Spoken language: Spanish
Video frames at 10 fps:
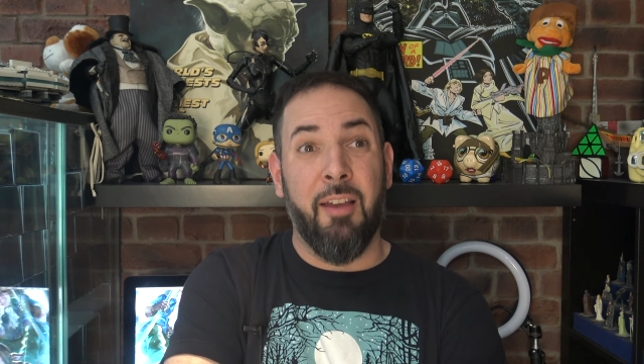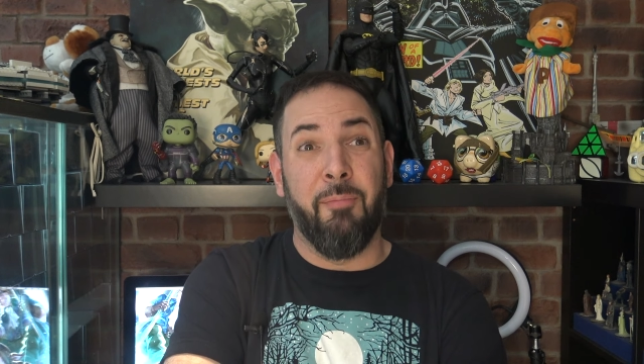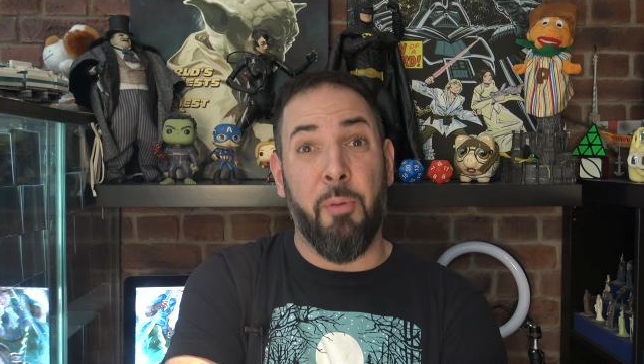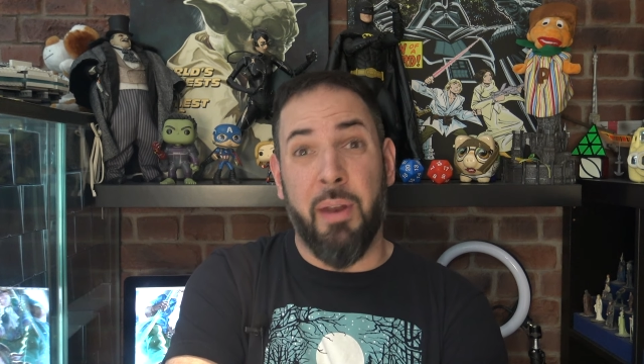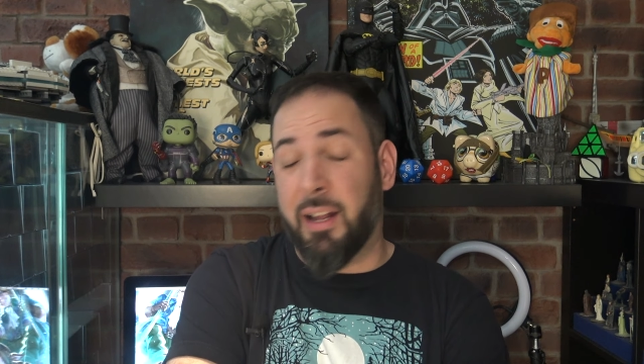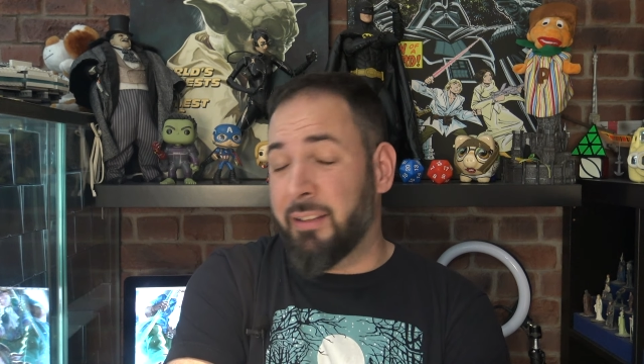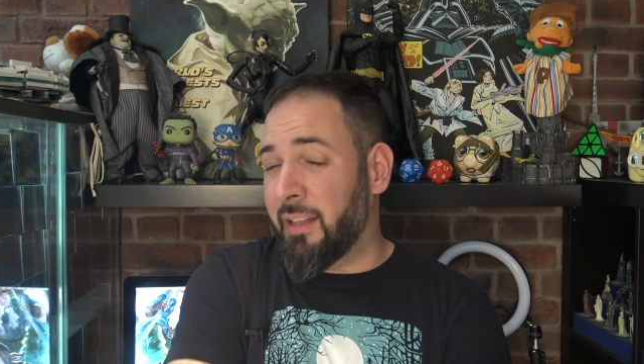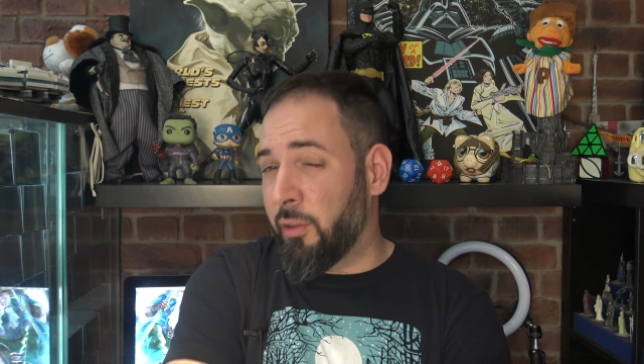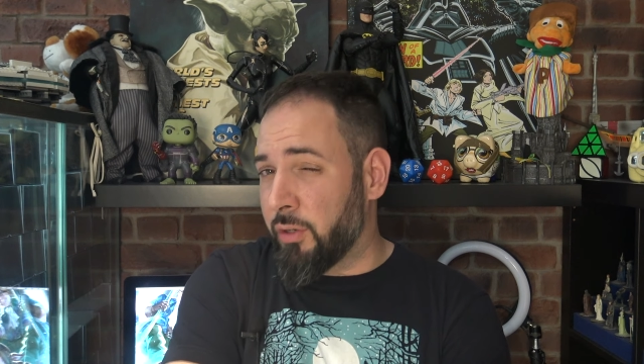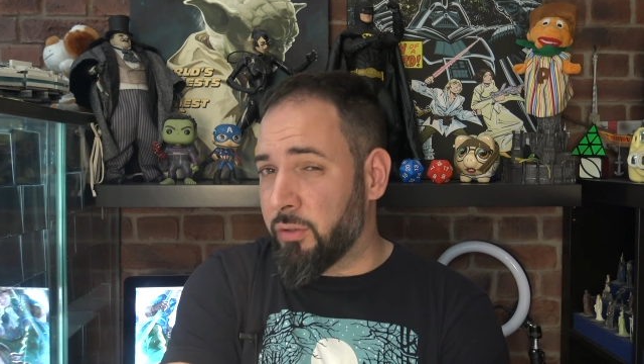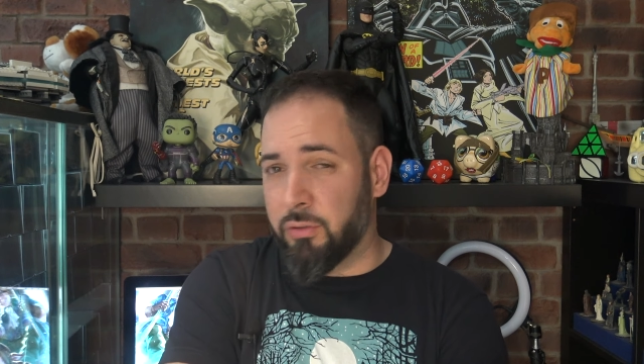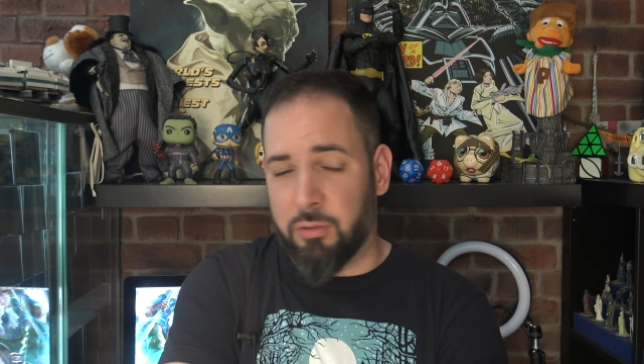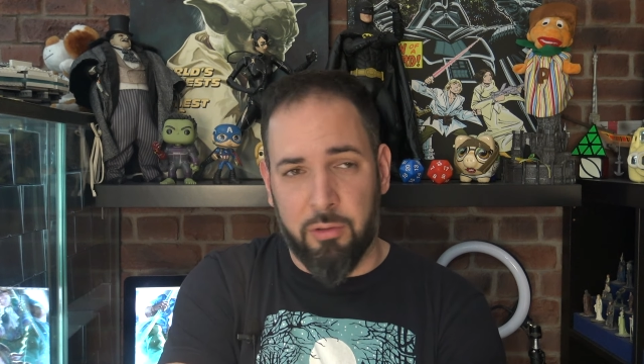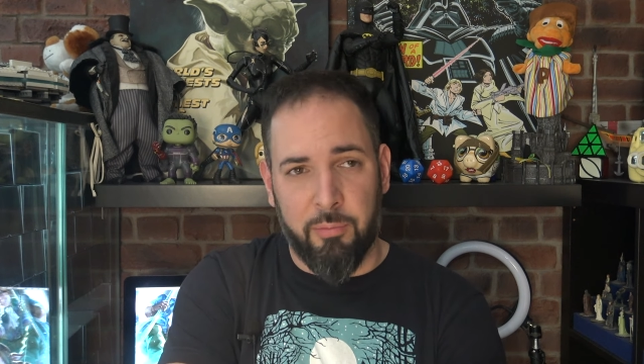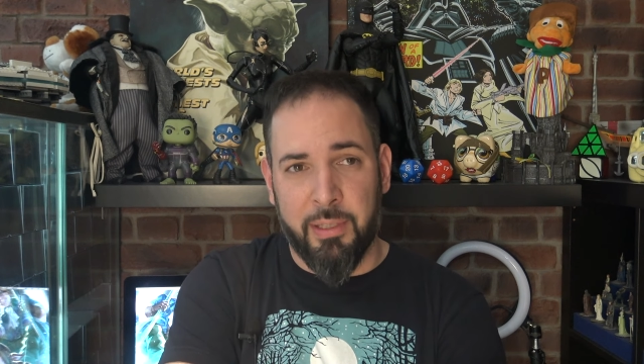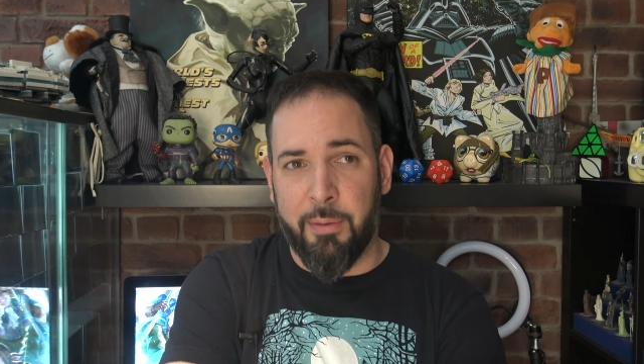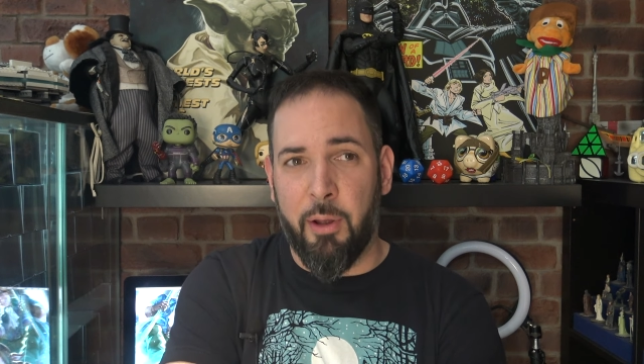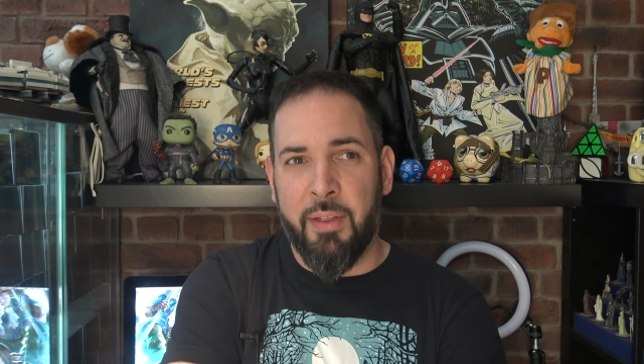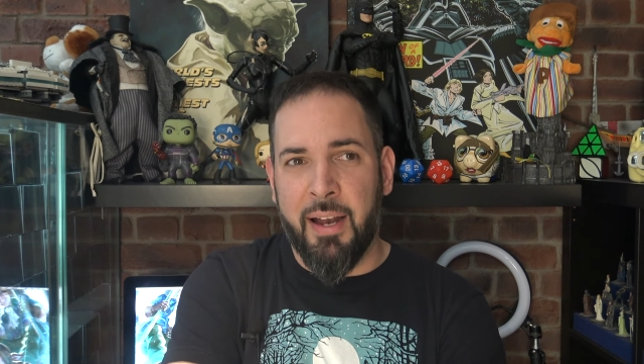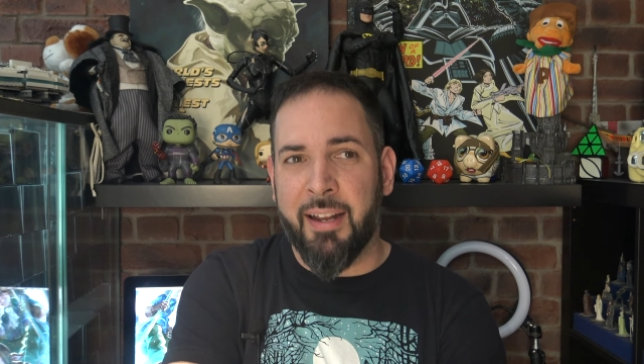Me hubiera encantado eso. Mi
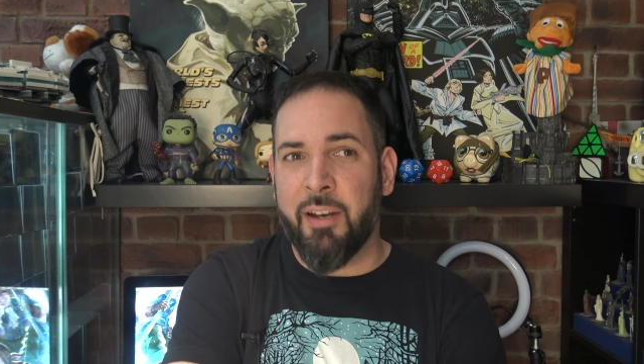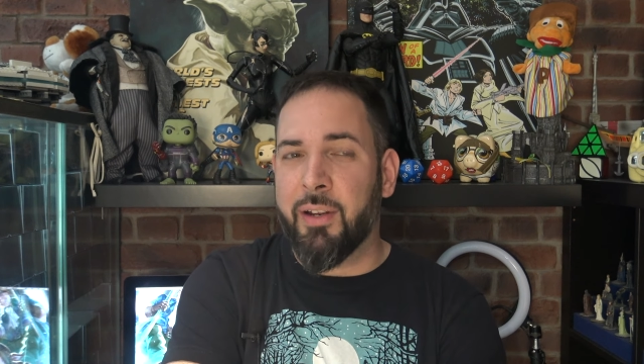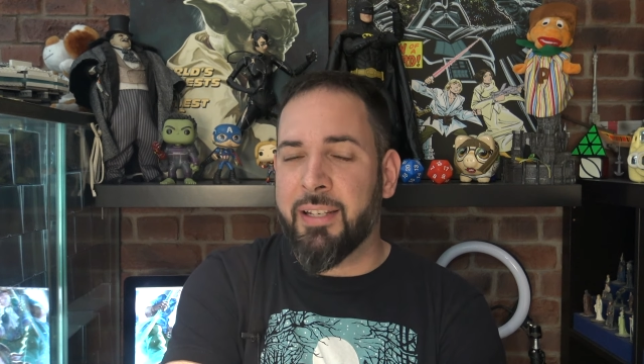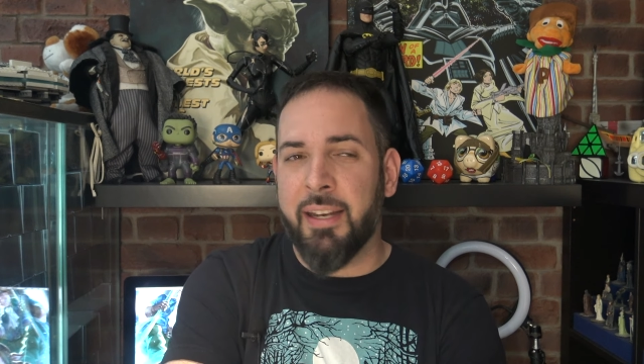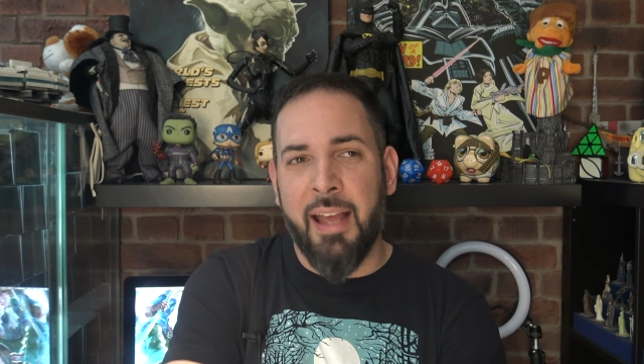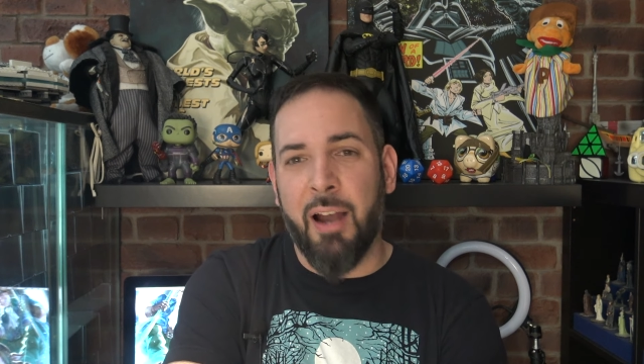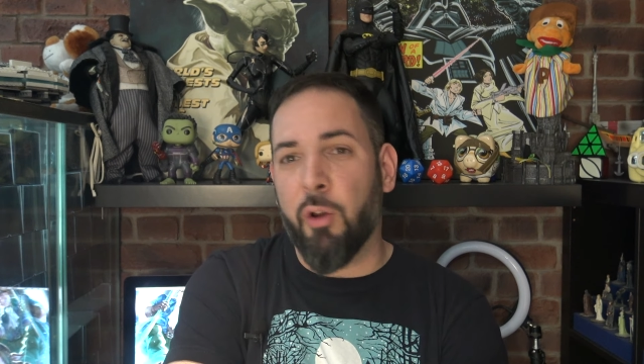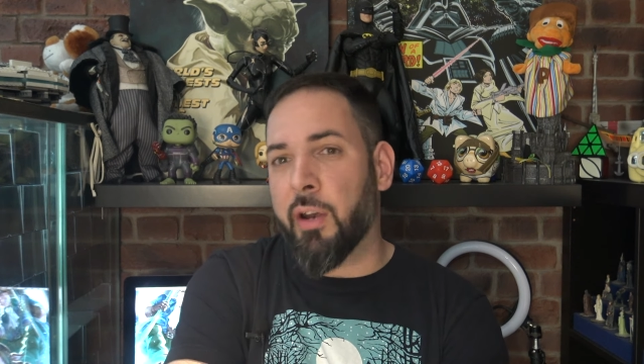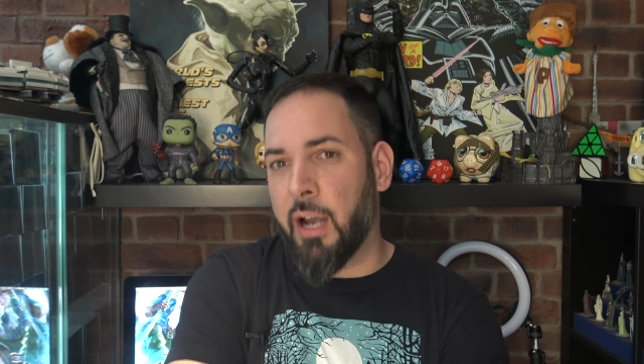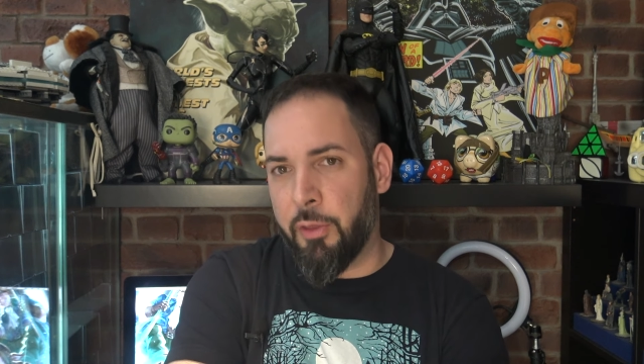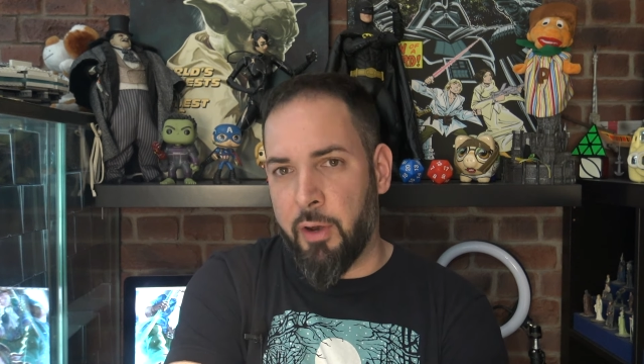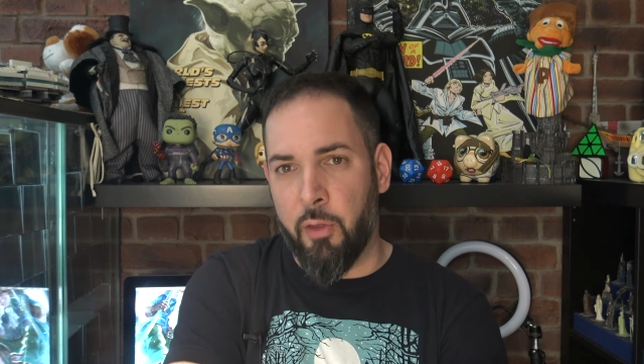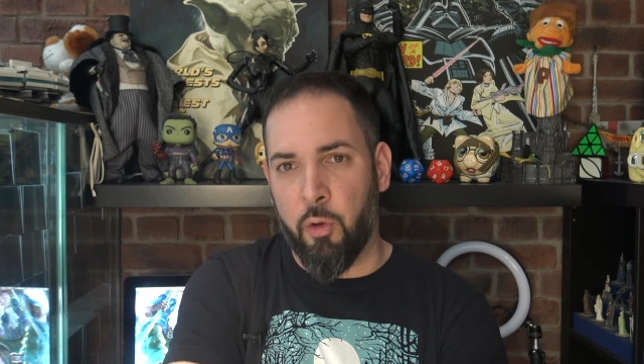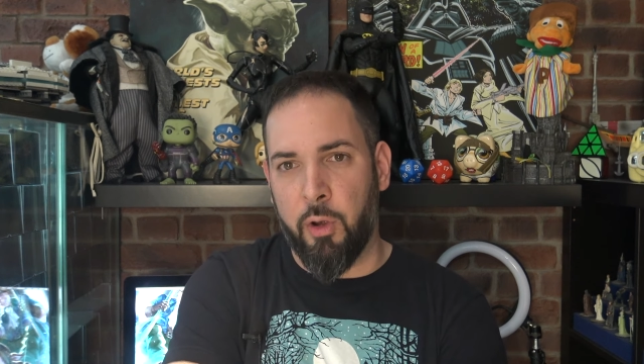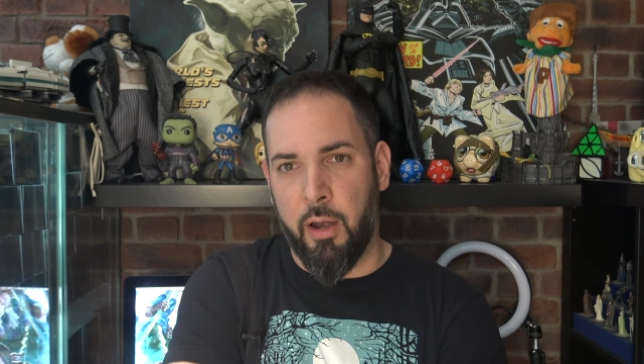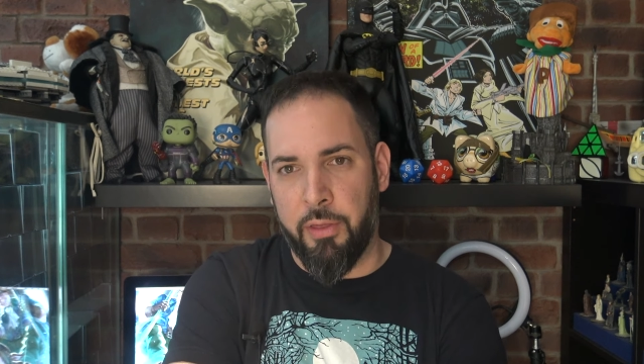trabajo ideal creo que sería algo relacionado con el